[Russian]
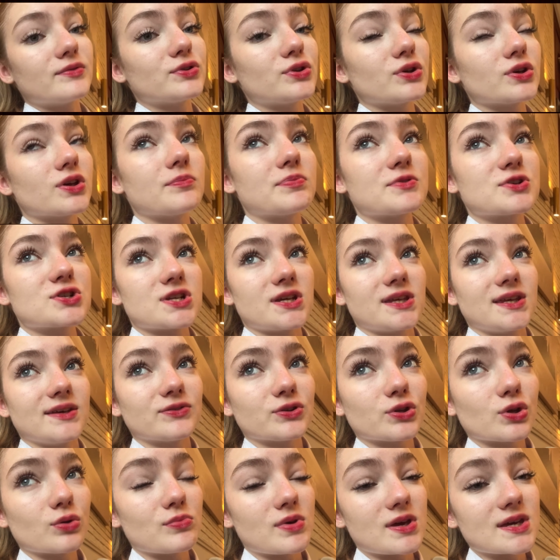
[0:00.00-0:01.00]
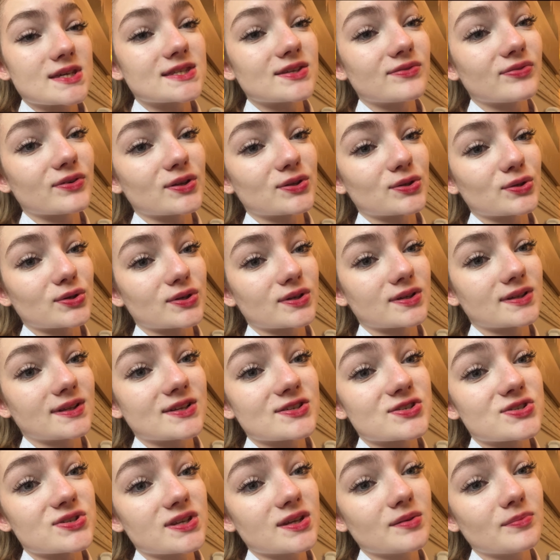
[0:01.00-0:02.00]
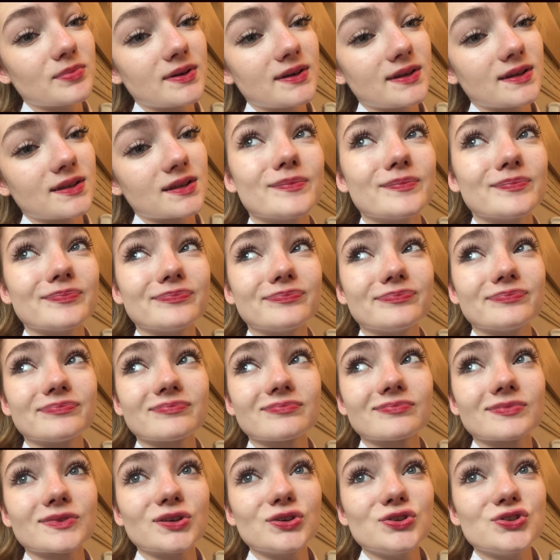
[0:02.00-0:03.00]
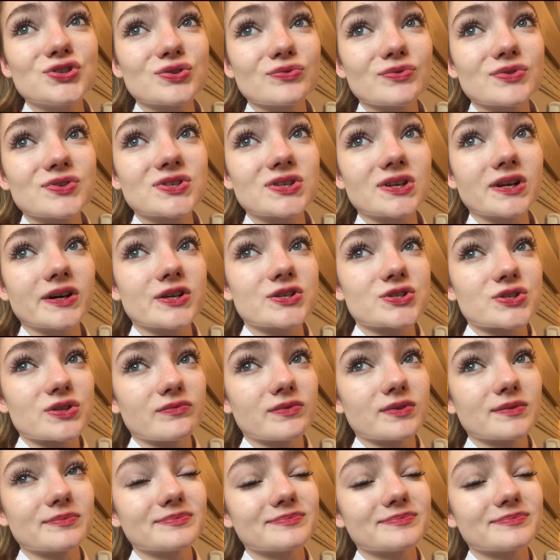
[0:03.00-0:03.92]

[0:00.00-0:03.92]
эти пришли не по месту, которые должны были, но ничего страшного.